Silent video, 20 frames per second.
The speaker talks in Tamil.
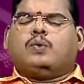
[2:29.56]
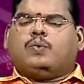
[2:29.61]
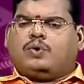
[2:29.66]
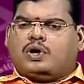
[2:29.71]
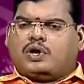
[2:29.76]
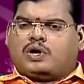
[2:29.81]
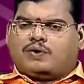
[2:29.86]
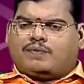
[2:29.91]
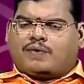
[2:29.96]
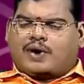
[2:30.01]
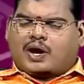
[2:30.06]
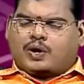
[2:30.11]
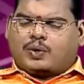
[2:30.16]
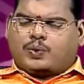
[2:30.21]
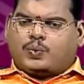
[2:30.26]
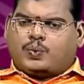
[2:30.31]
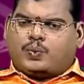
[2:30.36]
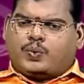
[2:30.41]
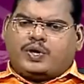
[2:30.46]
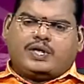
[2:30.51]
உங்களுக்கு
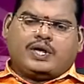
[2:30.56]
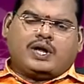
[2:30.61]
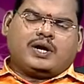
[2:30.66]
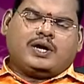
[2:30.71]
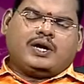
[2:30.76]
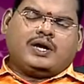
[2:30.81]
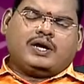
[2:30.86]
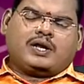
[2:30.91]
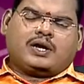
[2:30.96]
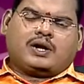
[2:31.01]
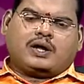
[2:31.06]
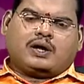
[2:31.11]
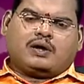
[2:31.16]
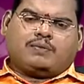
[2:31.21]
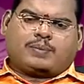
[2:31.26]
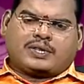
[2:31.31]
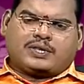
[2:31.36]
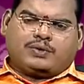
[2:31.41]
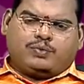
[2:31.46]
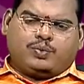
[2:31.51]
வரக்கூடிய நீண்ட நா
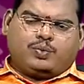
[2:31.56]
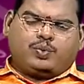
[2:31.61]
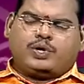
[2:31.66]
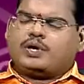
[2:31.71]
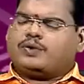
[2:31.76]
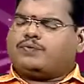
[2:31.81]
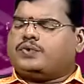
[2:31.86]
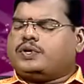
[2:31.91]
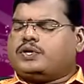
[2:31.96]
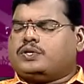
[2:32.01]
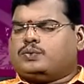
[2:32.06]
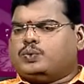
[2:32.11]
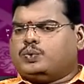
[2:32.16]
பதவி உயர்வு